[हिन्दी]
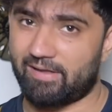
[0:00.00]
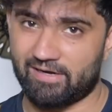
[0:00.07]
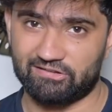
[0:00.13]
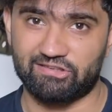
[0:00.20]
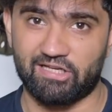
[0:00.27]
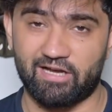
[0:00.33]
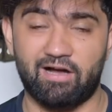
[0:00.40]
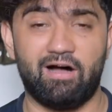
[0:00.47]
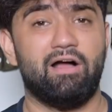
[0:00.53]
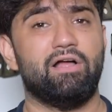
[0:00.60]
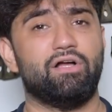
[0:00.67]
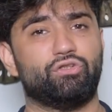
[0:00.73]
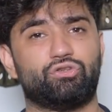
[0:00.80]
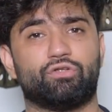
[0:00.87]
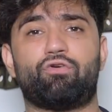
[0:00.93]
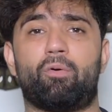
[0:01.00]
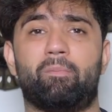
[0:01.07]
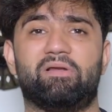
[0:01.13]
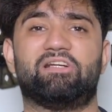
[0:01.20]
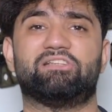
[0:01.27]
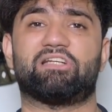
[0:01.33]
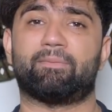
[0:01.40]
पहना जाएगा जो
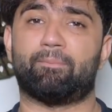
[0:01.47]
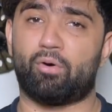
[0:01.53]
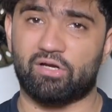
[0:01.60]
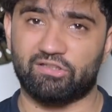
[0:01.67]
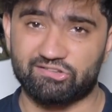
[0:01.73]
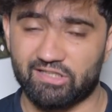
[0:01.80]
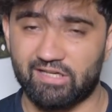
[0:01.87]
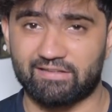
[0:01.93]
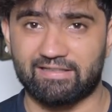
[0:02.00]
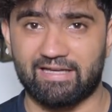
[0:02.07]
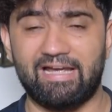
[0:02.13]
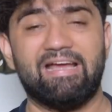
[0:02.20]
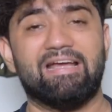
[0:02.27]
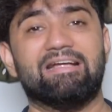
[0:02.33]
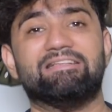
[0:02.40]
फॉर्मल के साथ बहुत अच्छा लगता है